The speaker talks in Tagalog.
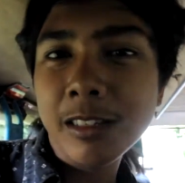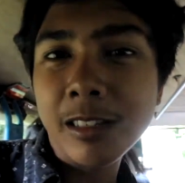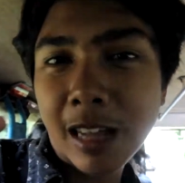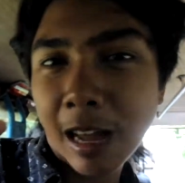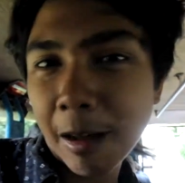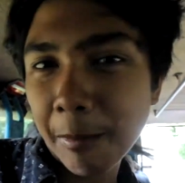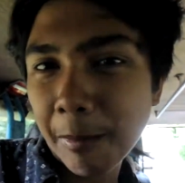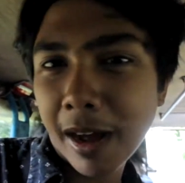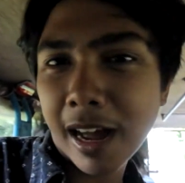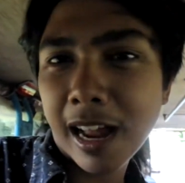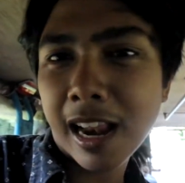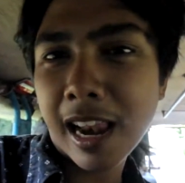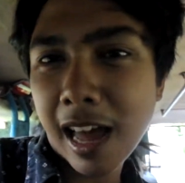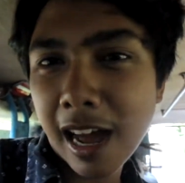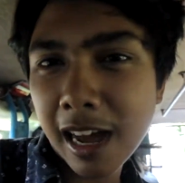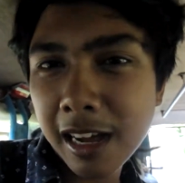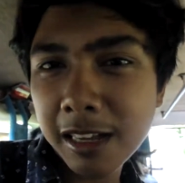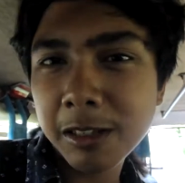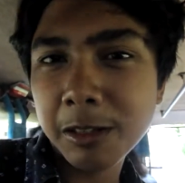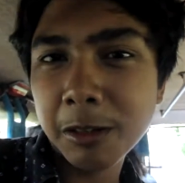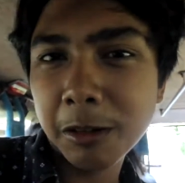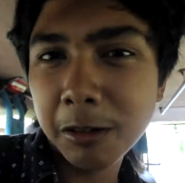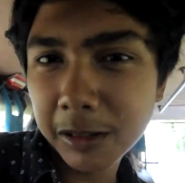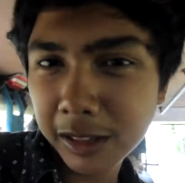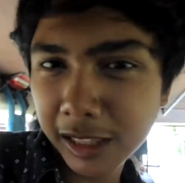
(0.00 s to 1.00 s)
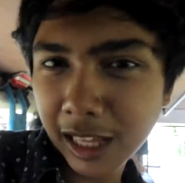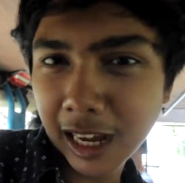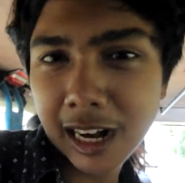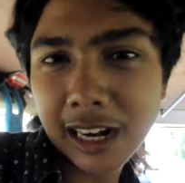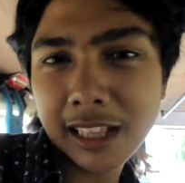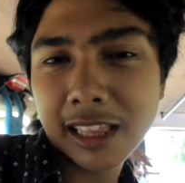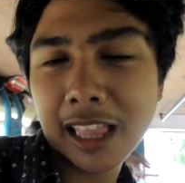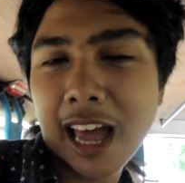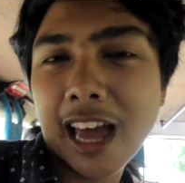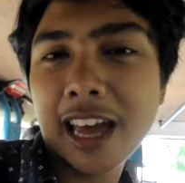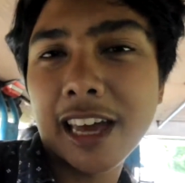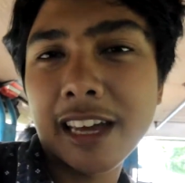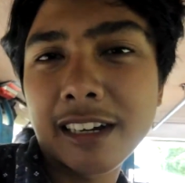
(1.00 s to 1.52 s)
Sama ka lang. So, tara
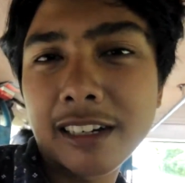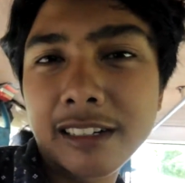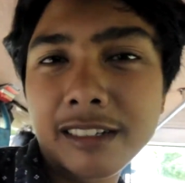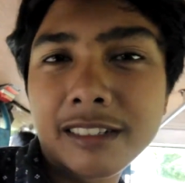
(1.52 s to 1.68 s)
tayo.